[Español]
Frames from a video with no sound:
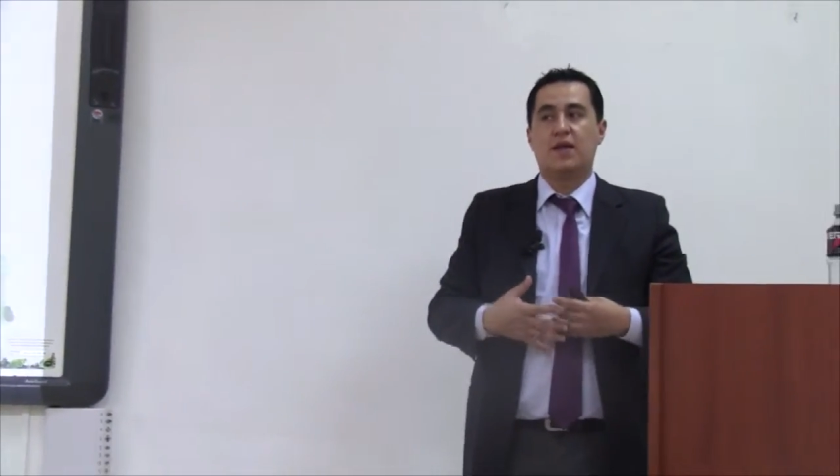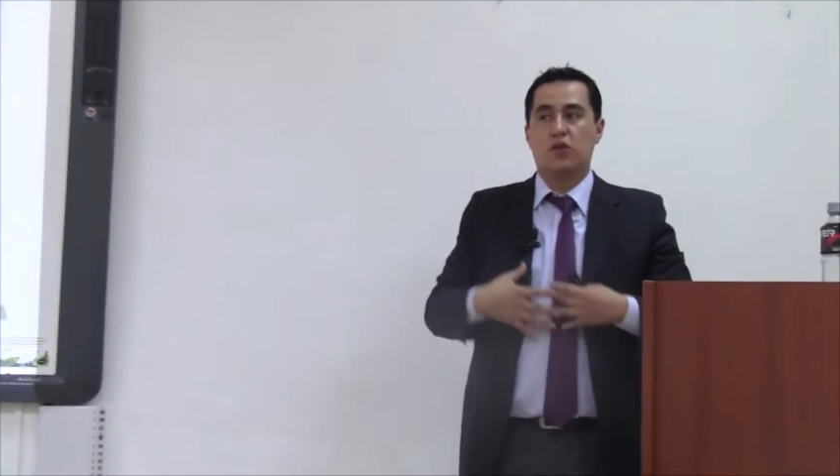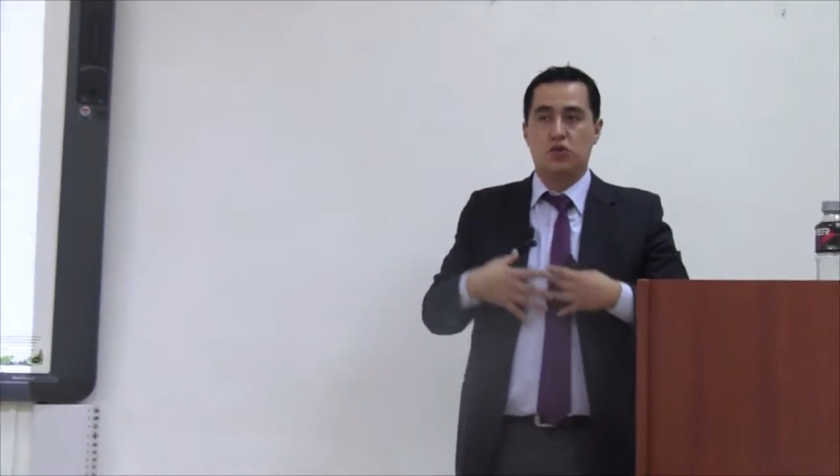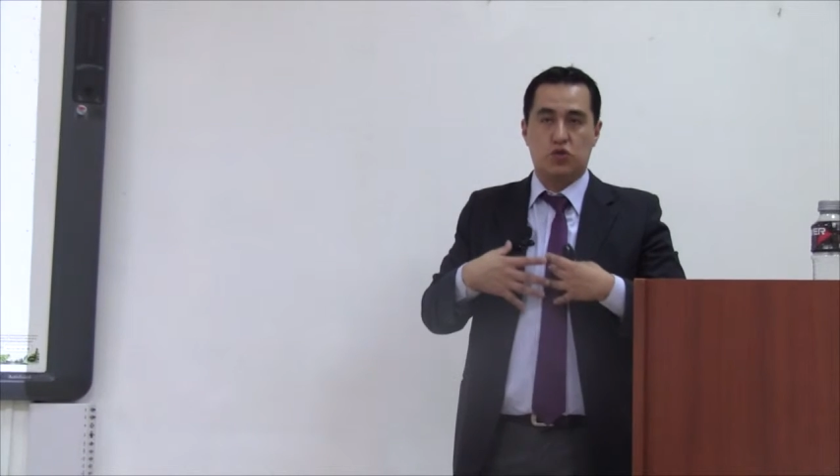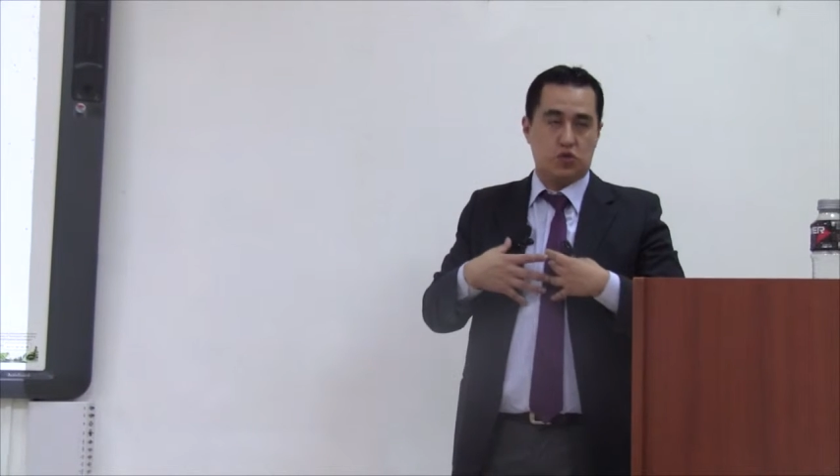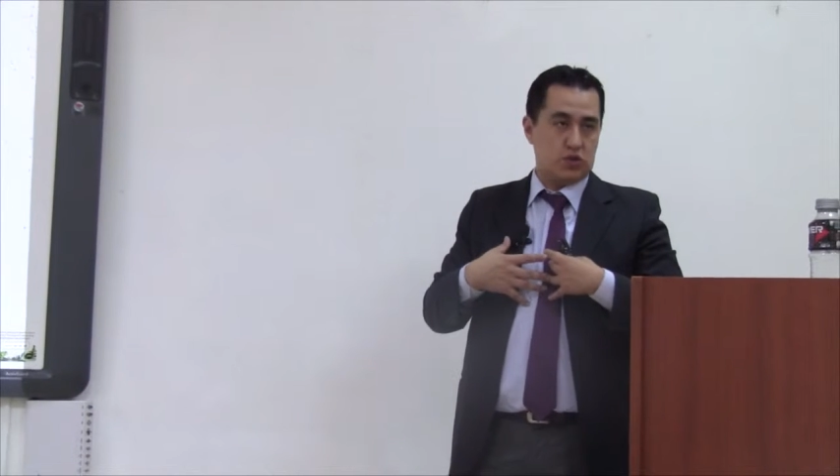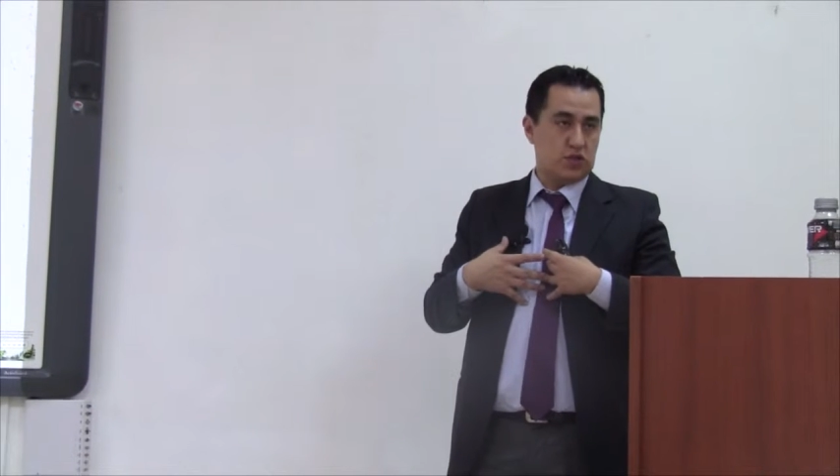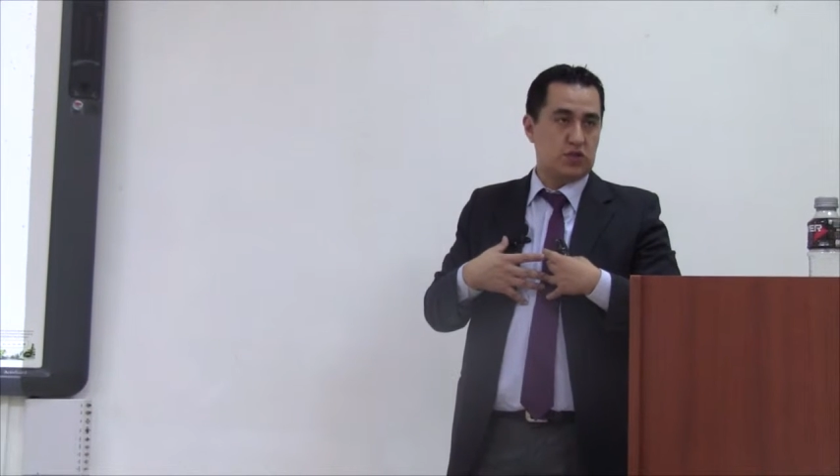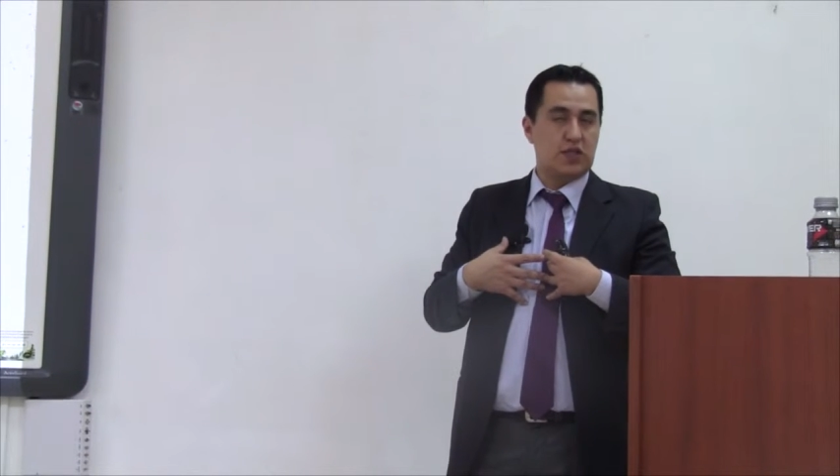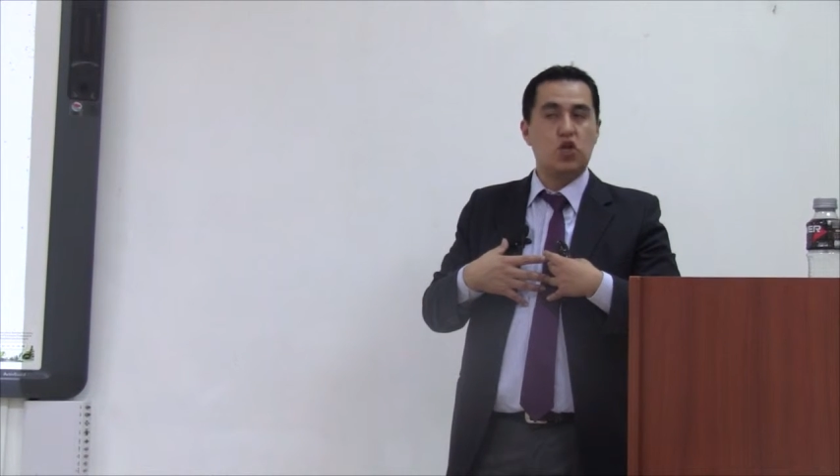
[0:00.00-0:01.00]
nosotros
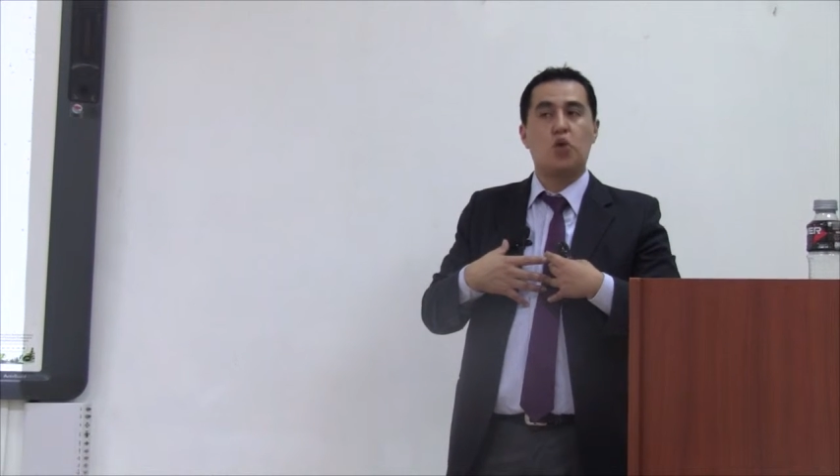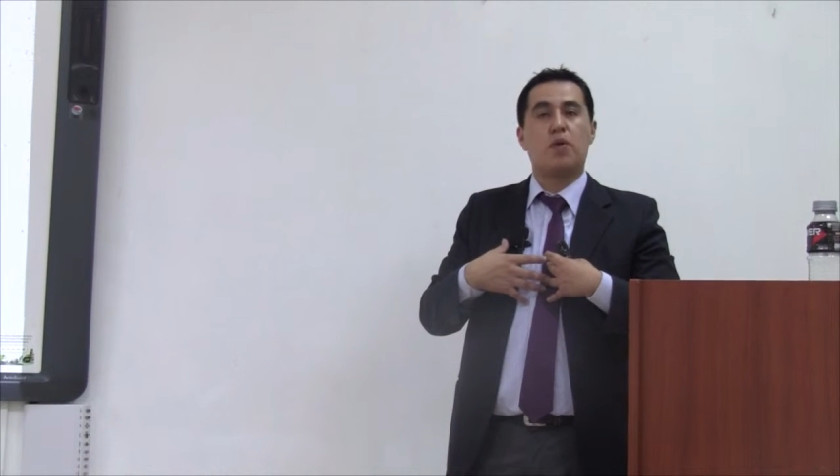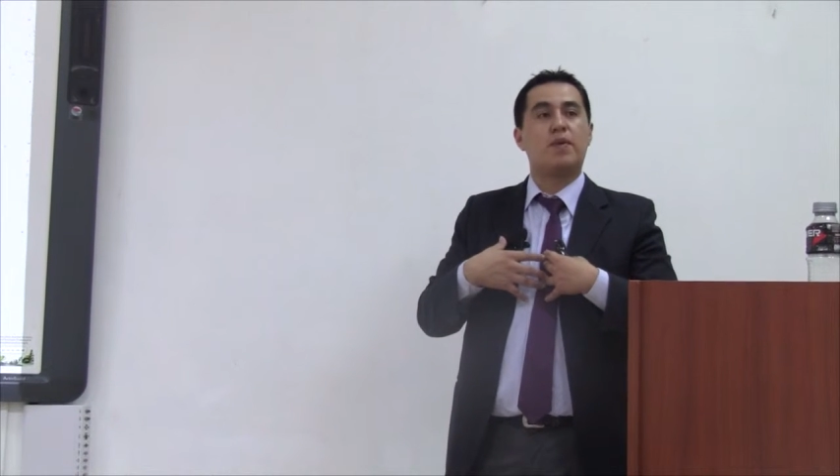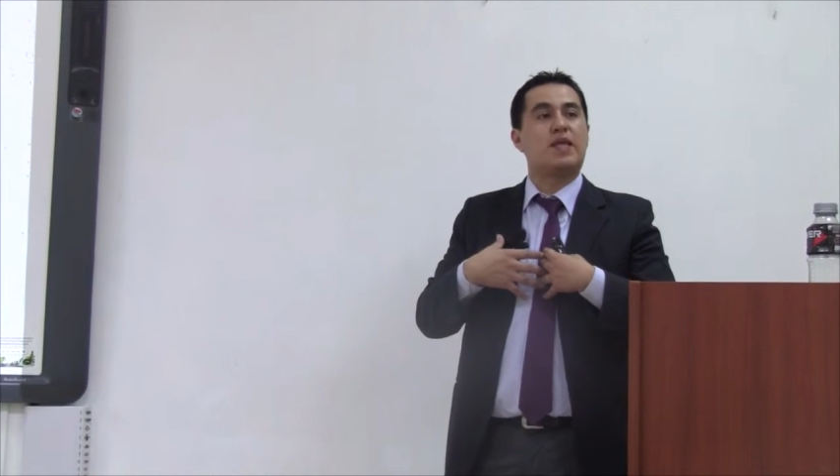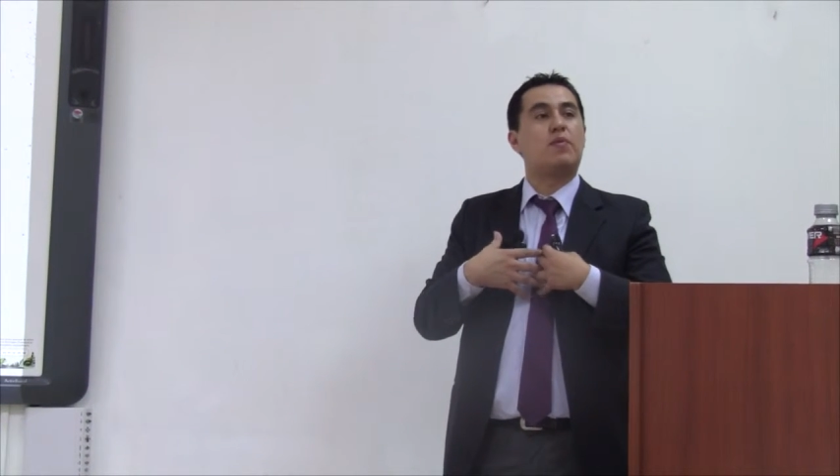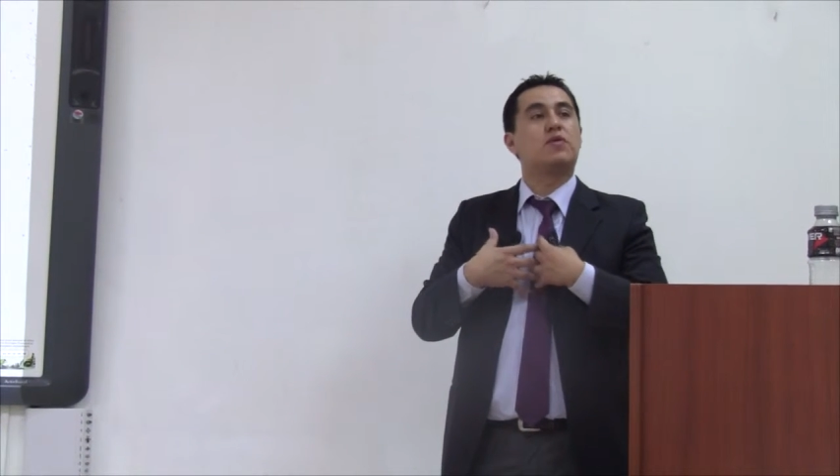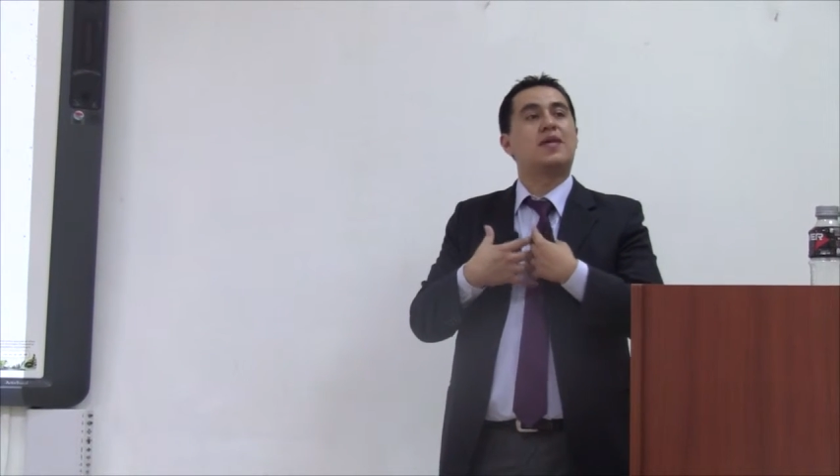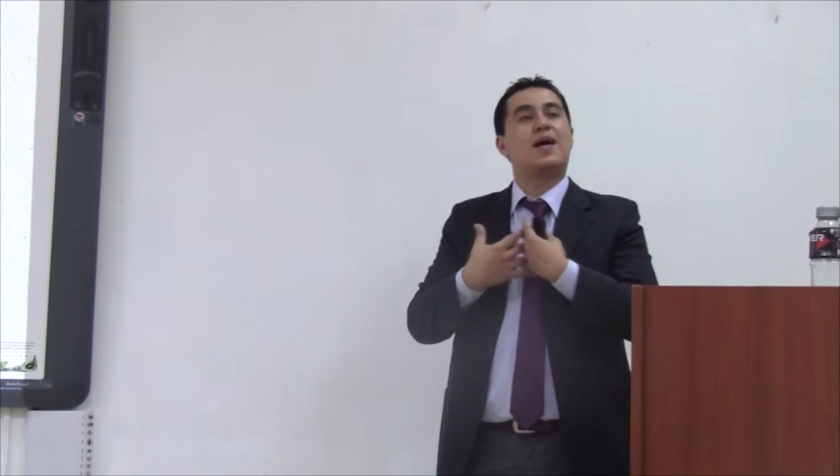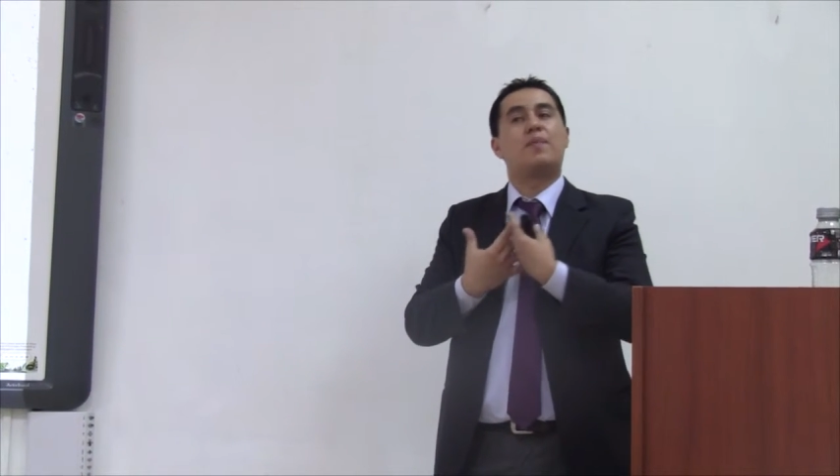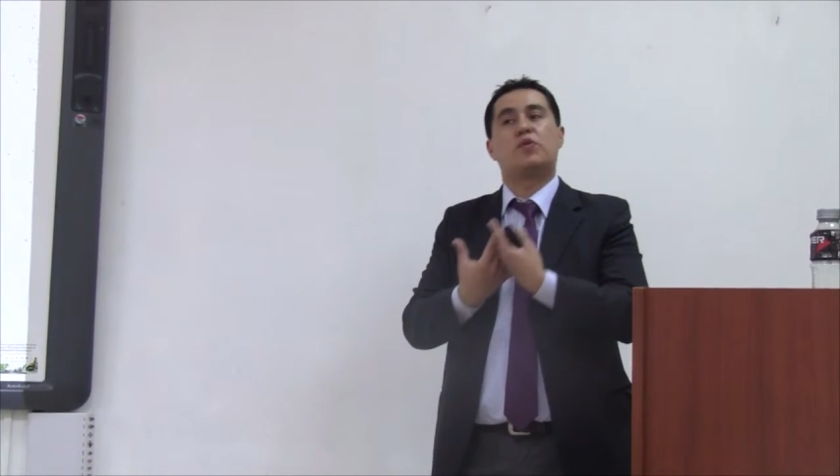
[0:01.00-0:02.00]
nos comprometemos
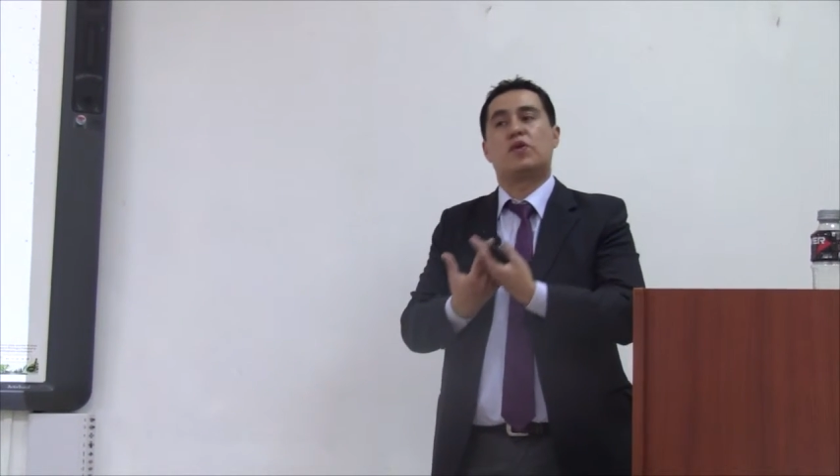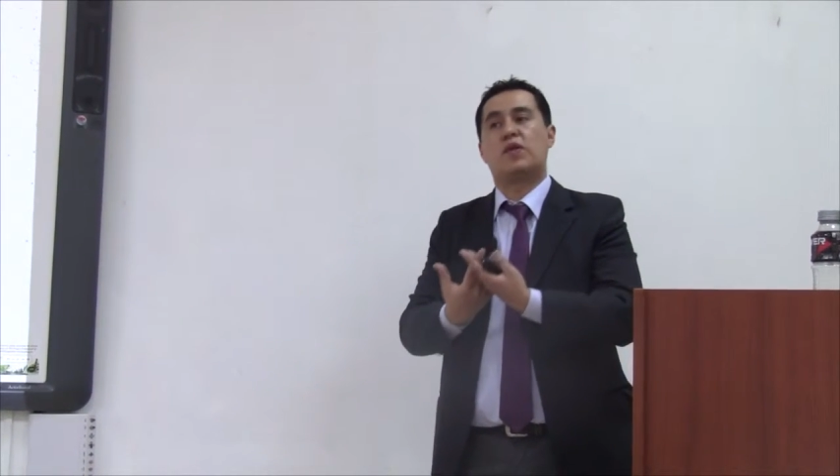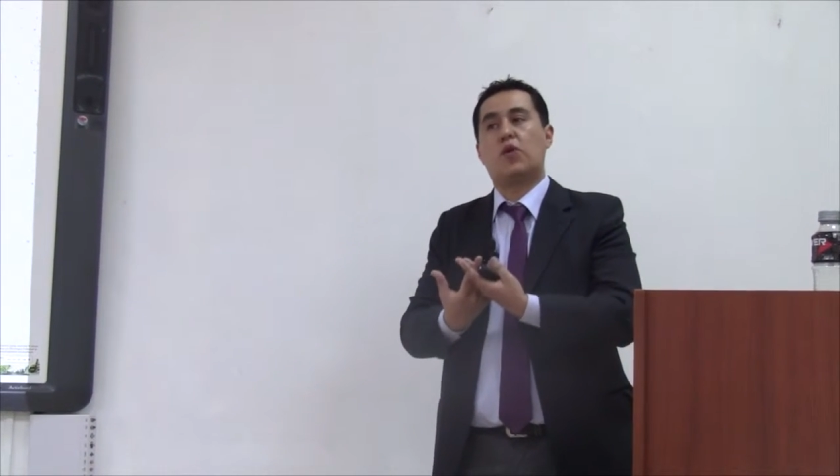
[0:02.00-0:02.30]
a aportar